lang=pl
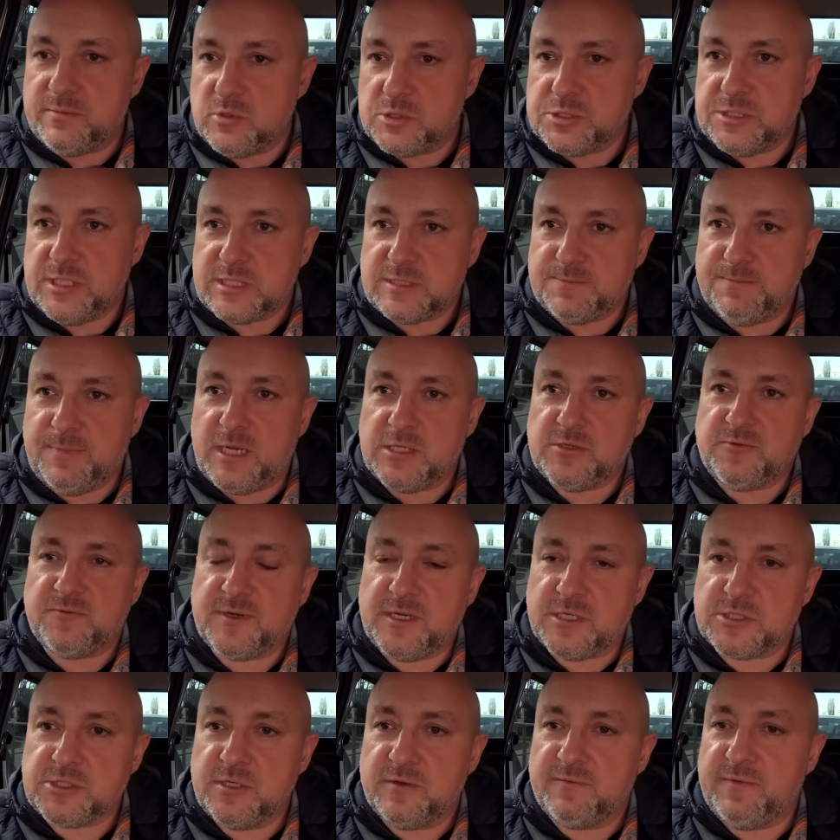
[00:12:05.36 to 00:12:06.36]
można spać, w
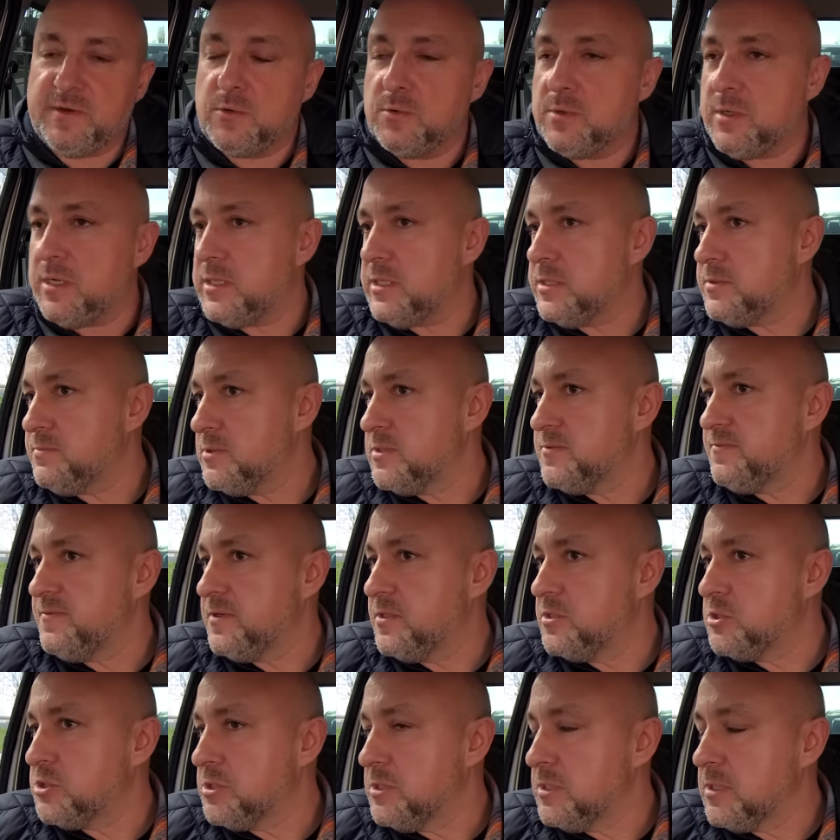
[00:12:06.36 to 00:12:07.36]
każdych warunkach
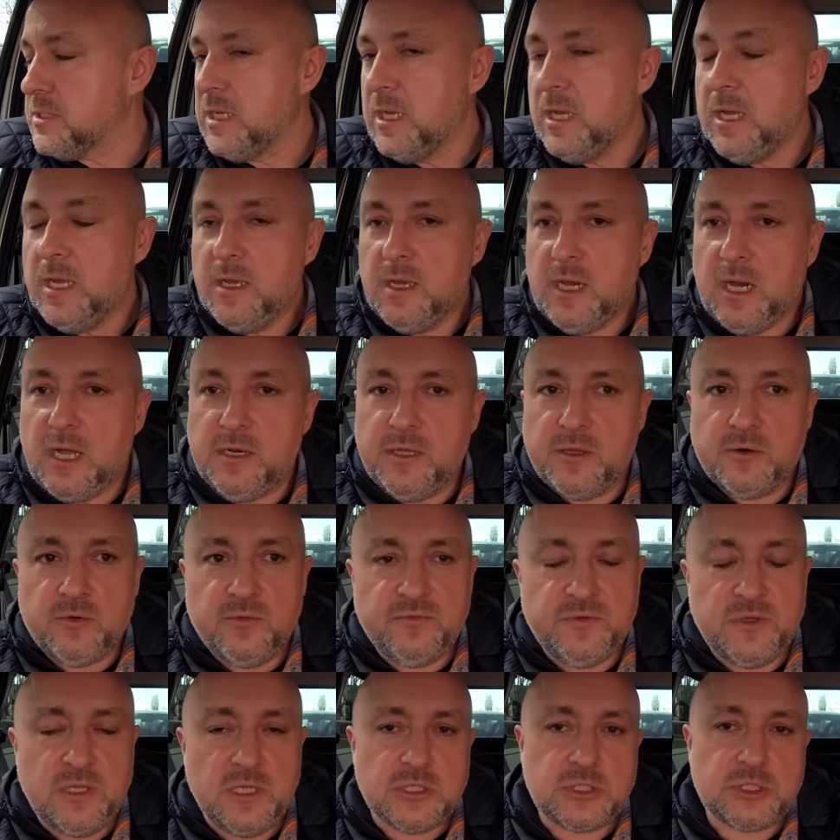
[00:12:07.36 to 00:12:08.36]
atmosferycznych, ale
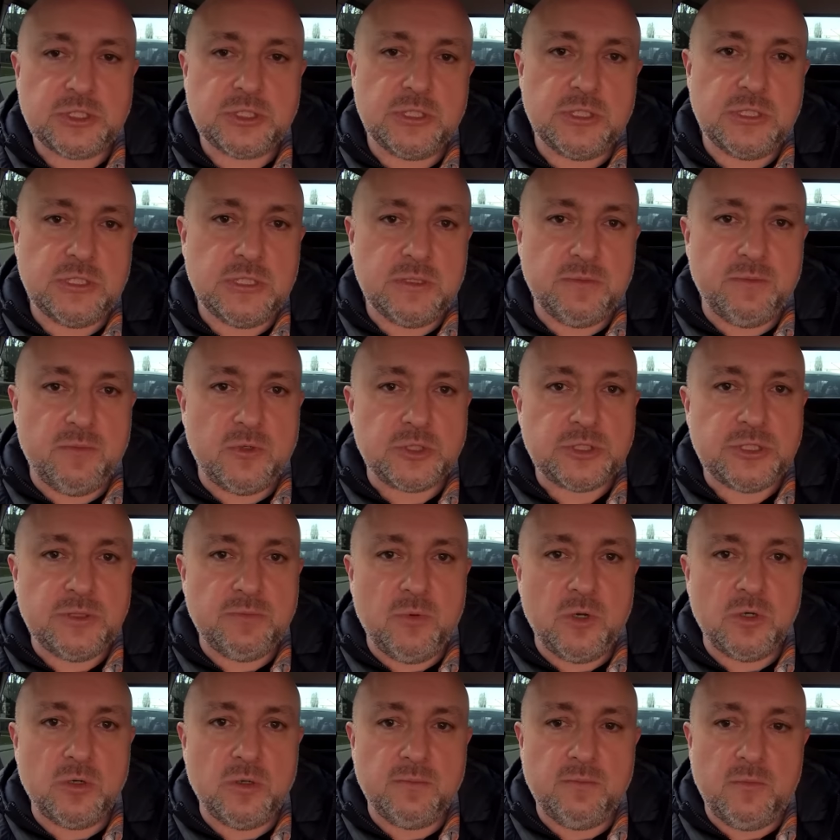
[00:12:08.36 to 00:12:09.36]
również e, można,
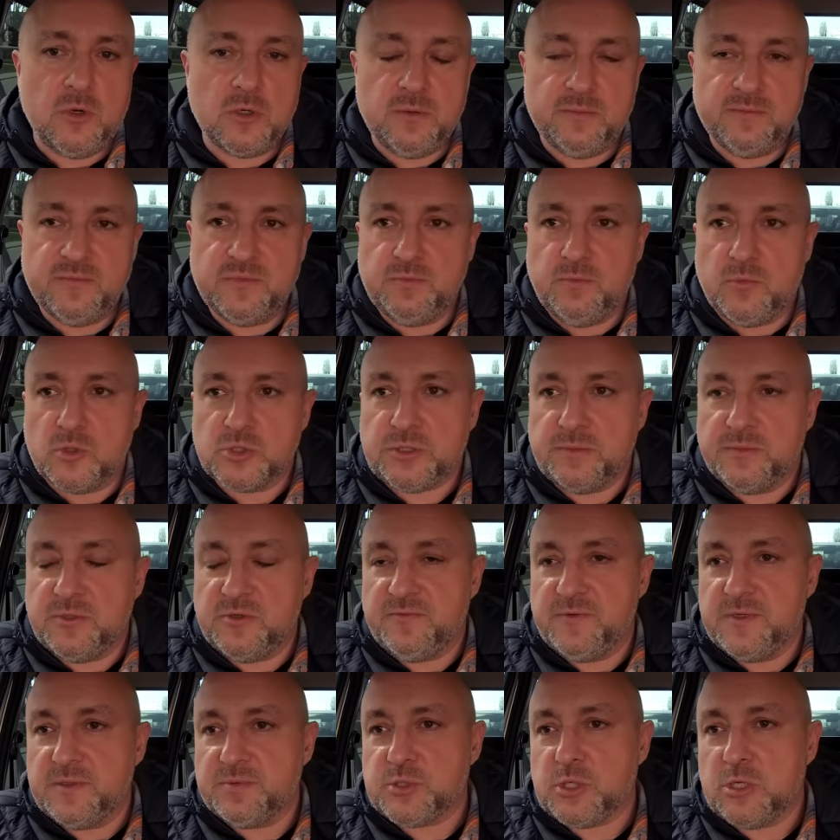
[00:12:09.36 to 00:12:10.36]
mogą, mogą, może być
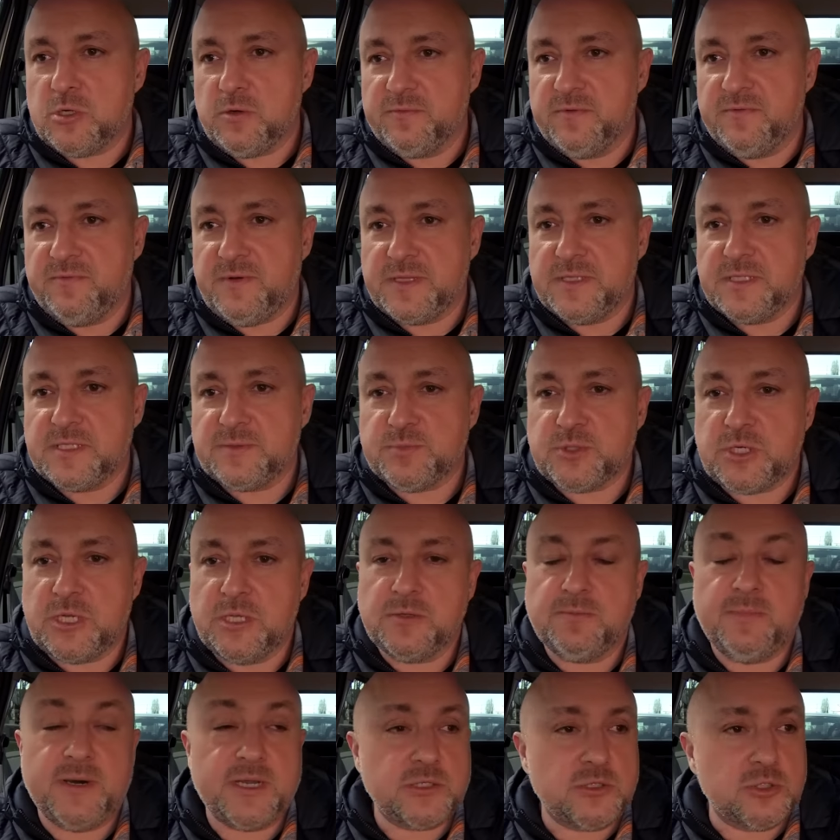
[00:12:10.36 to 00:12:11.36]
w nich przechowywany
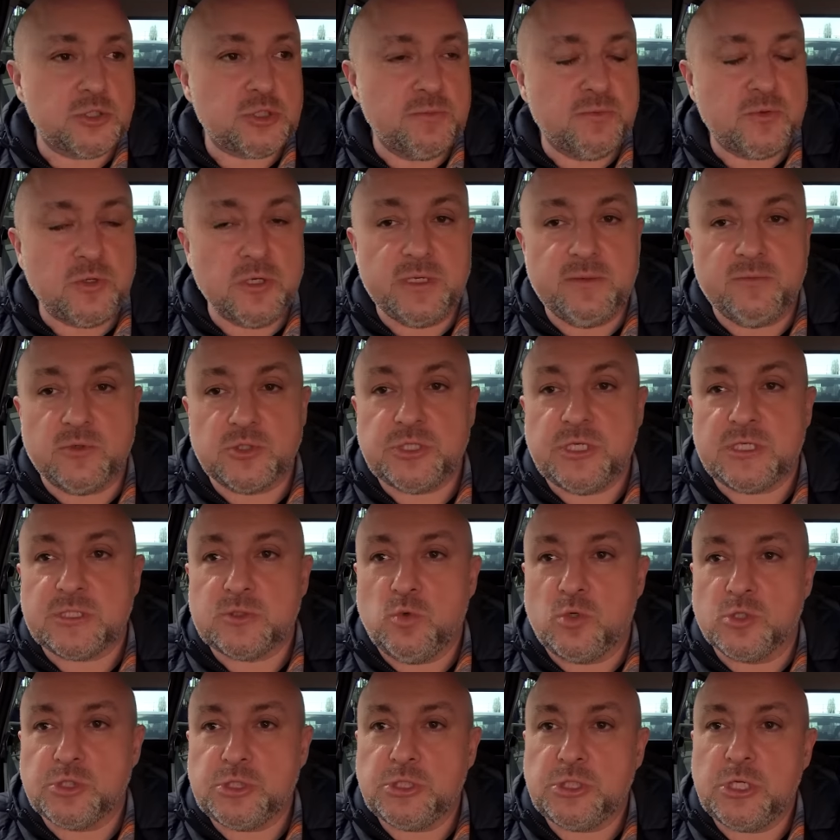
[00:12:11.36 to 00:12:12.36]
sprzęt. Bardzo szybko je można
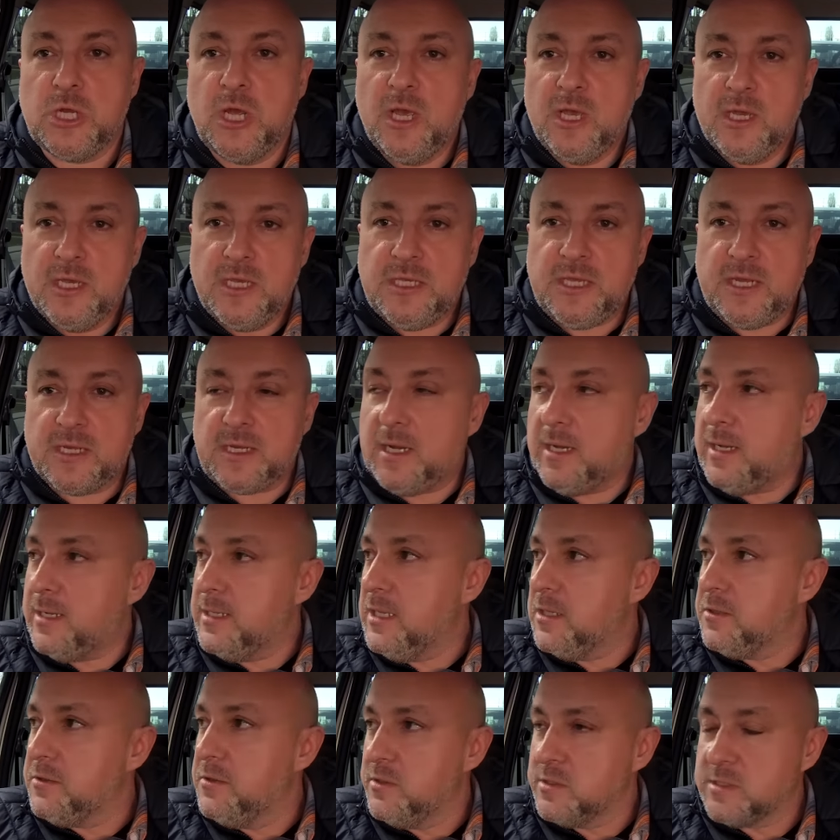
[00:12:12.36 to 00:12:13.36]
złożyć i taka
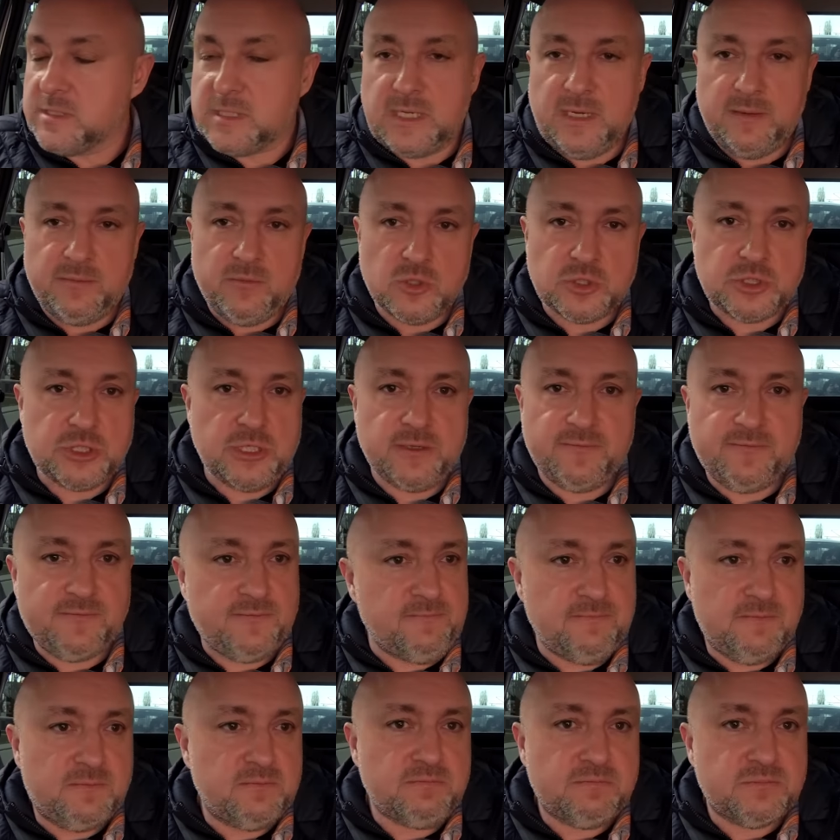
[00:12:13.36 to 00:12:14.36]
jednostka może
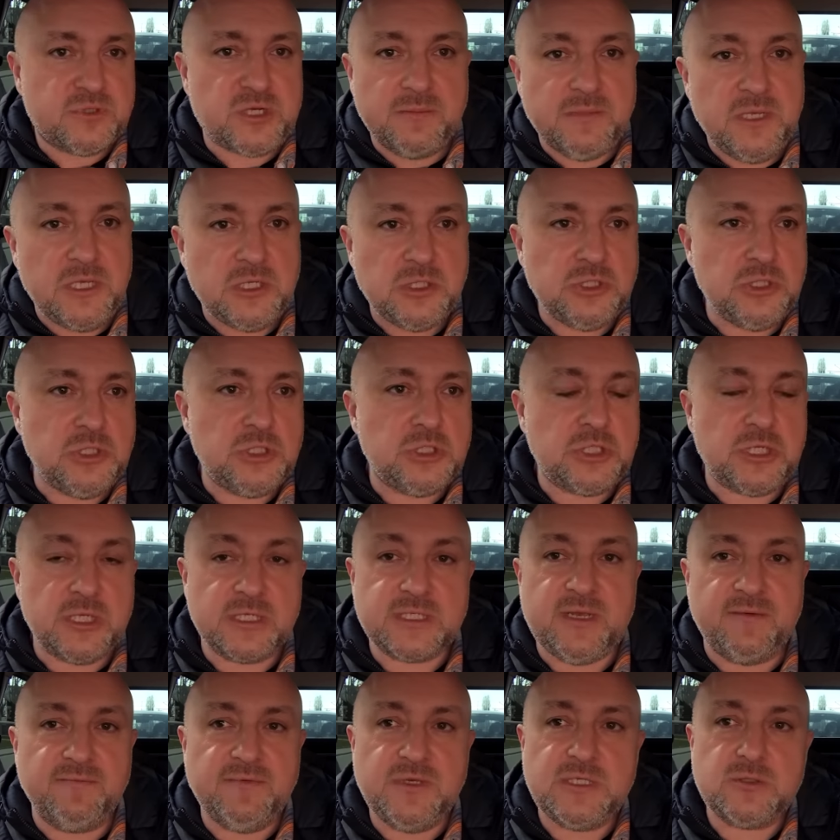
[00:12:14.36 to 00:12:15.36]
przemieścić się
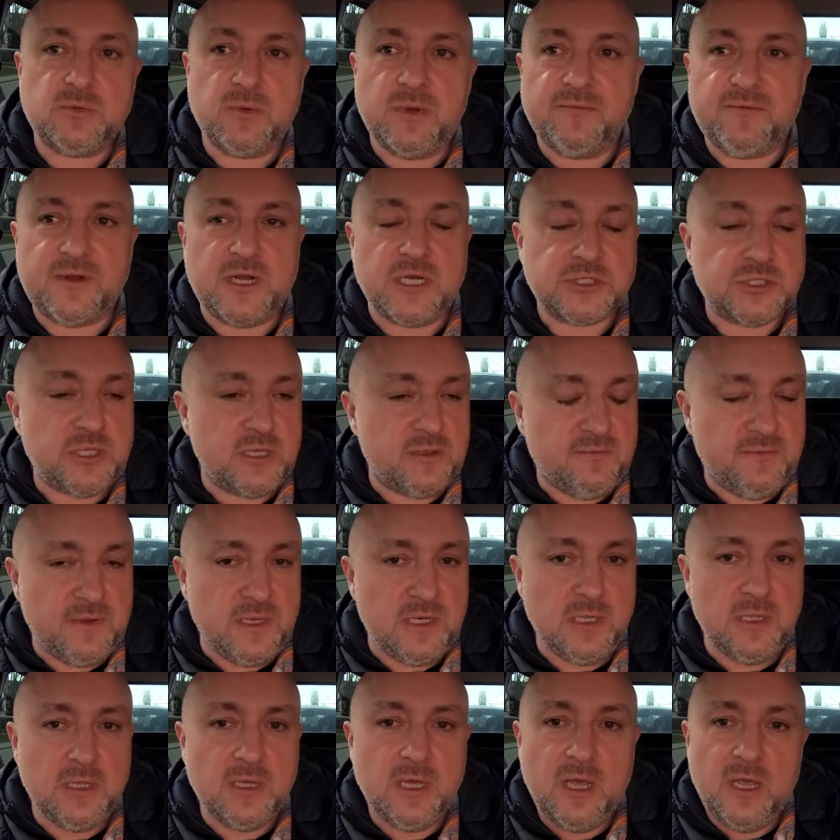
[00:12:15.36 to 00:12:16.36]
za Wisłę w każdej
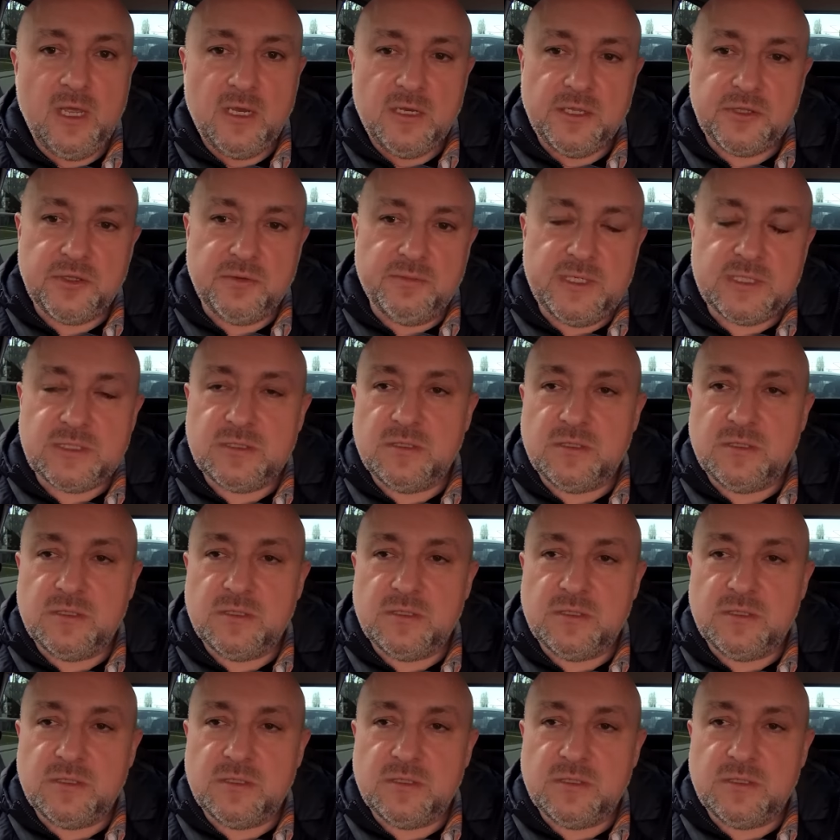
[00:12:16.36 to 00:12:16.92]
chwili. Natomiast